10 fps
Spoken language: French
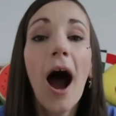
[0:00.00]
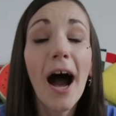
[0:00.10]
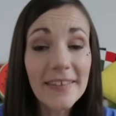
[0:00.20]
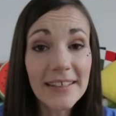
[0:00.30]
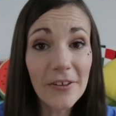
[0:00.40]

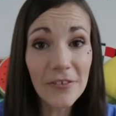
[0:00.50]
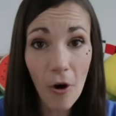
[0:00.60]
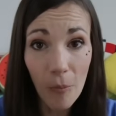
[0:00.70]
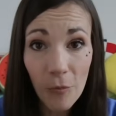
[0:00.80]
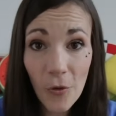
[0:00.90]
En
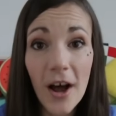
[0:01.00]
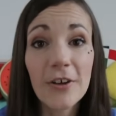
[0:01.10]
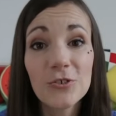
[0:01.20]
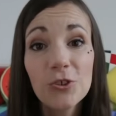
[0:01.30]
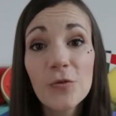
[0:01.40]
attendant, moi,
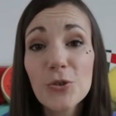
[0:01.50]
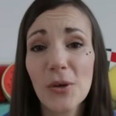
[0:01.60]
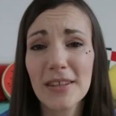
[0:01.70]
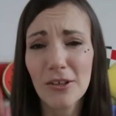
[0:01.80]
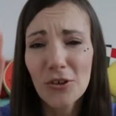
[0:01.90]
je vous
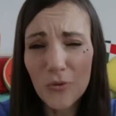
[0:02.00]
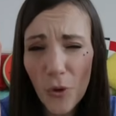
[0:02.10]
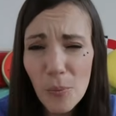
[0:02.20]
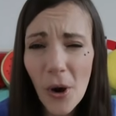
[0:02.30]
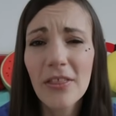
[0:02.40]
souhaite une
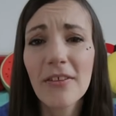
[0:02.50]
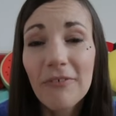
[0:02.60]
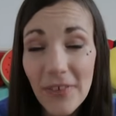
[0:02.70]
de bonnes